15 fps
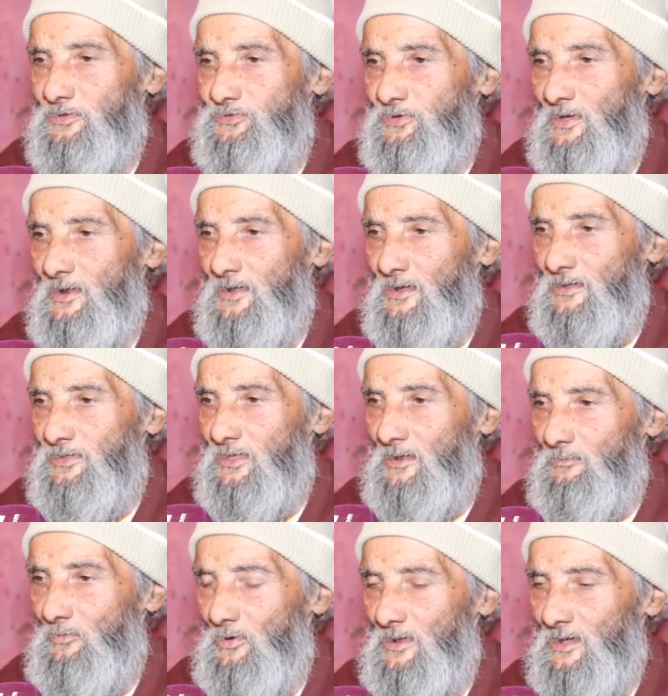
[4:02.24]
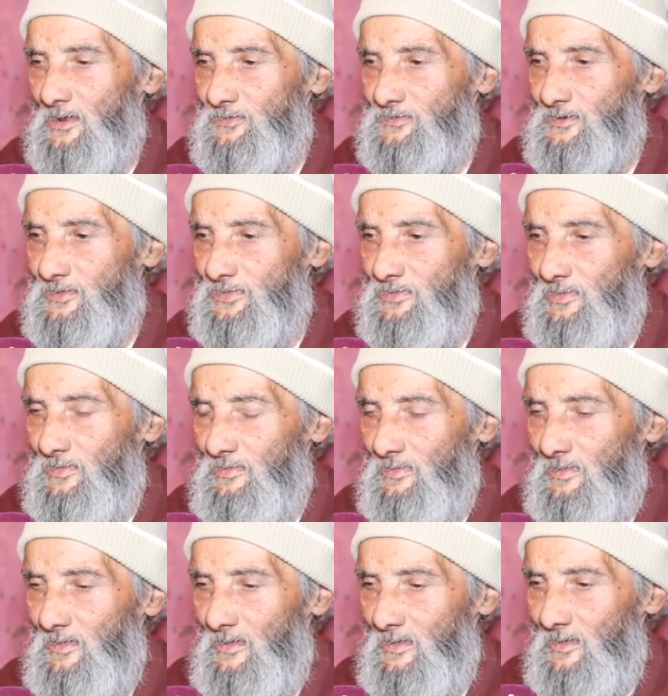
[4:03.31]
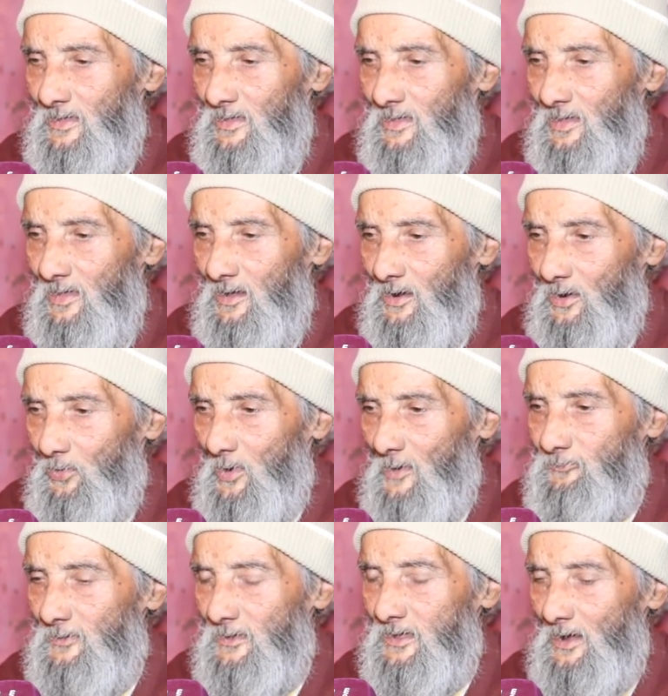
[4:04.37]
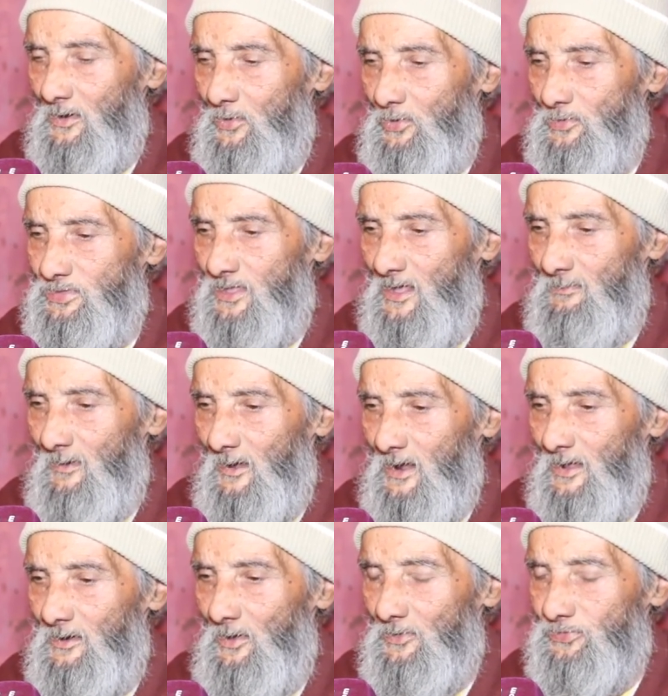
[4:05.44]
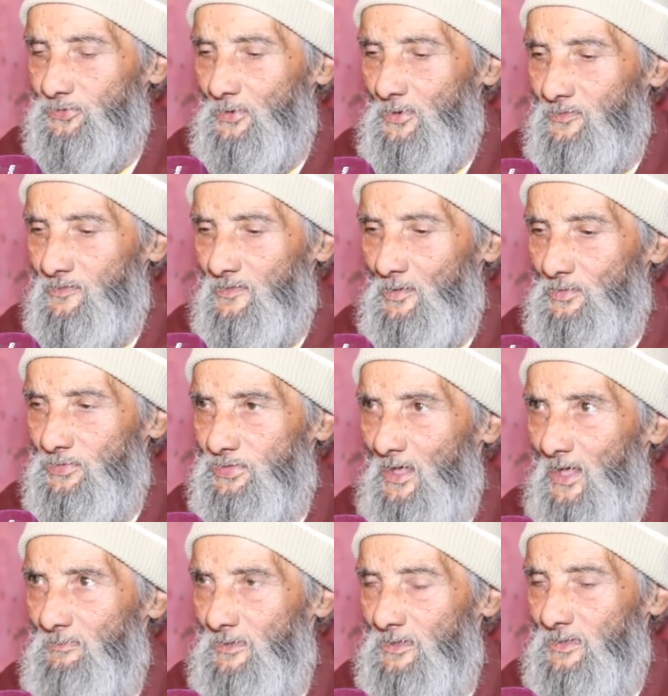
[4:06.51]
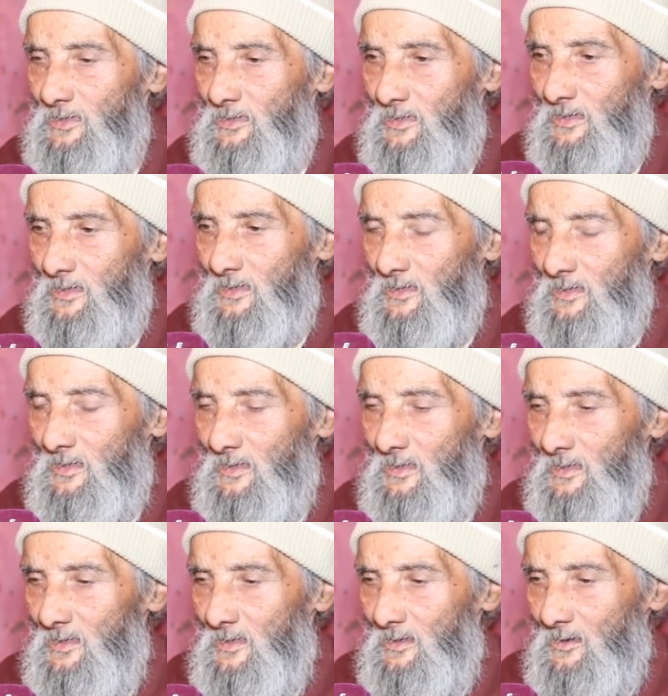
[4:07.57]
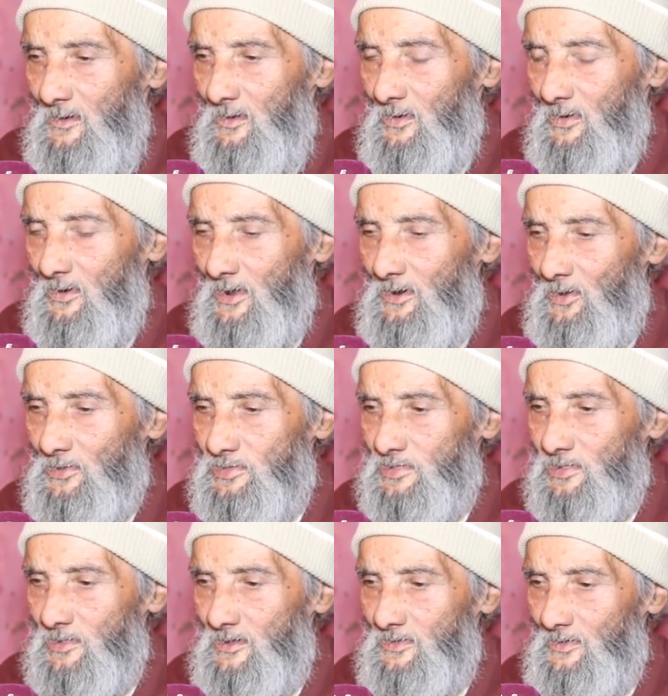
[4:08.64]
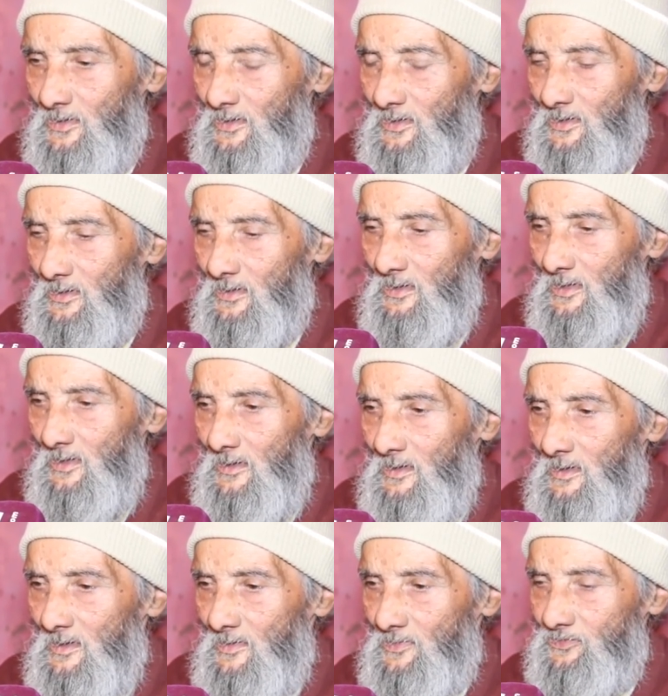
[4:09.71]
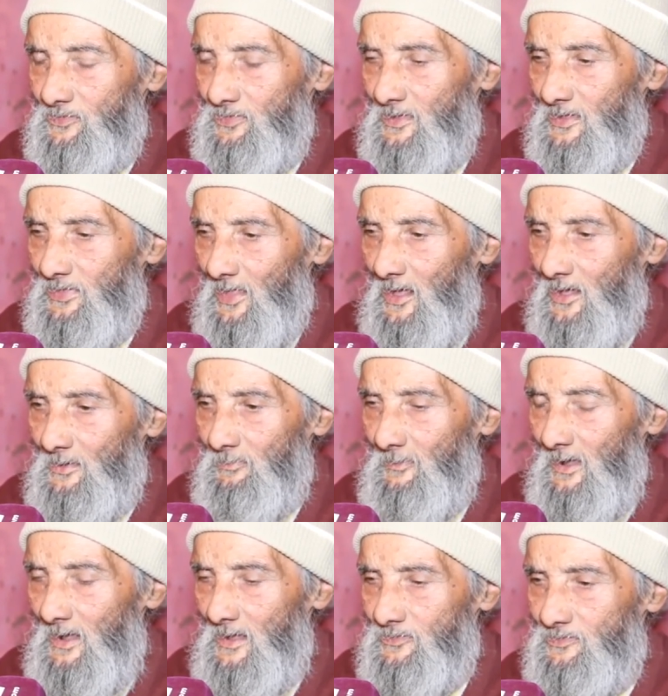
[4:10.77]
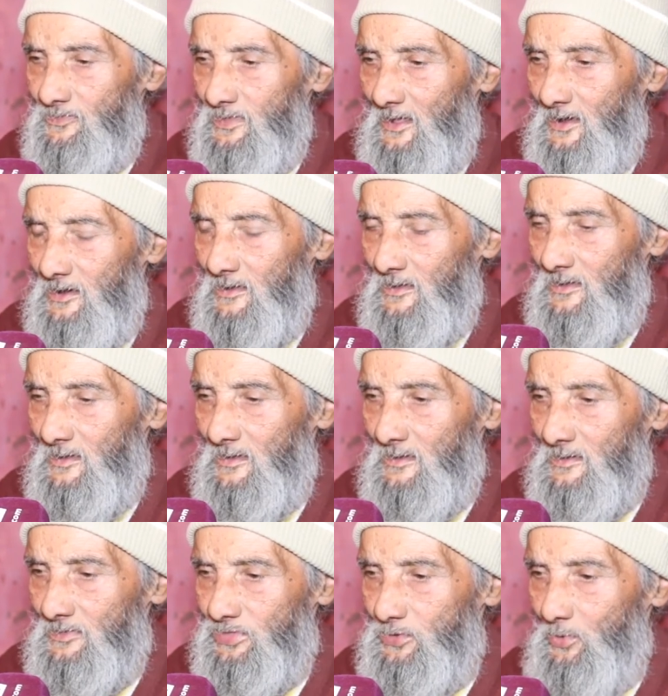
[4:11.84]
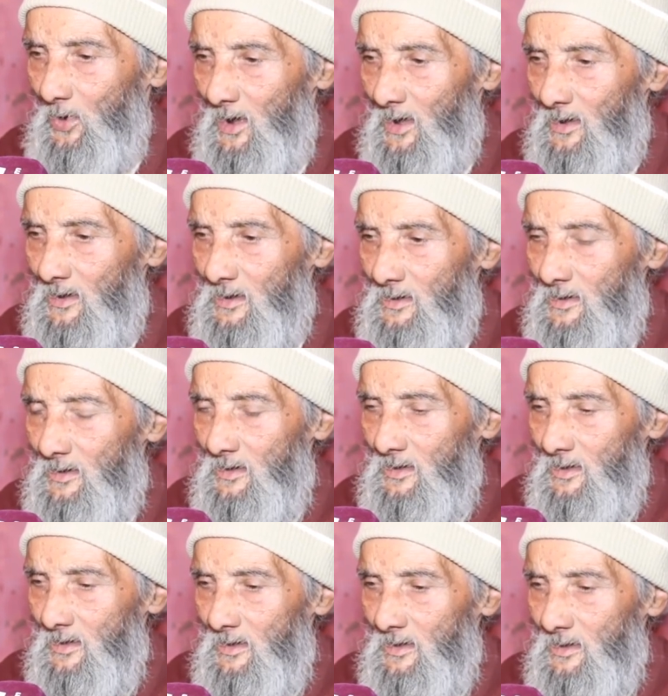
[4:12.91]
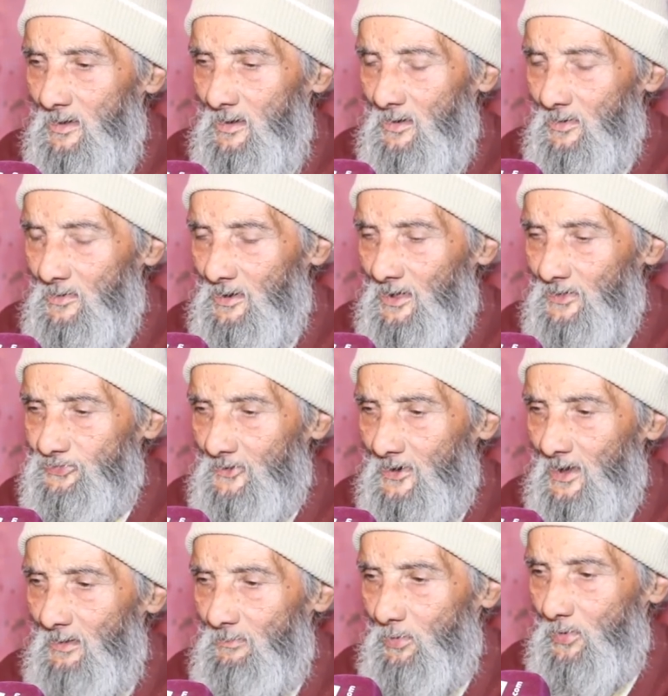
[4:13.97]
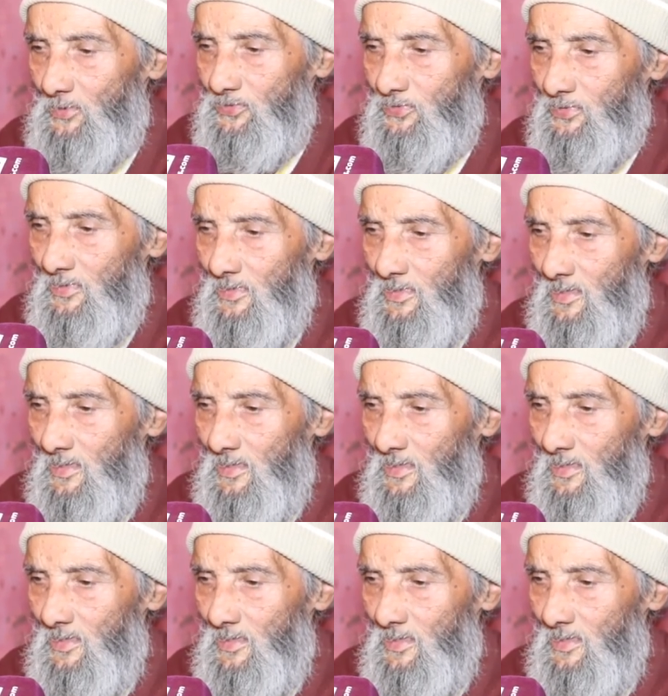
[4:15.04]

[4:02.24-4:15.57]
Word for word: للشارع ديال مولاي رشيد هو فين كنكون دابا كنحط كرسي قدامي وكنحط لك سنيد آه، عاس ديال آه، الدواء ونحط الرابوز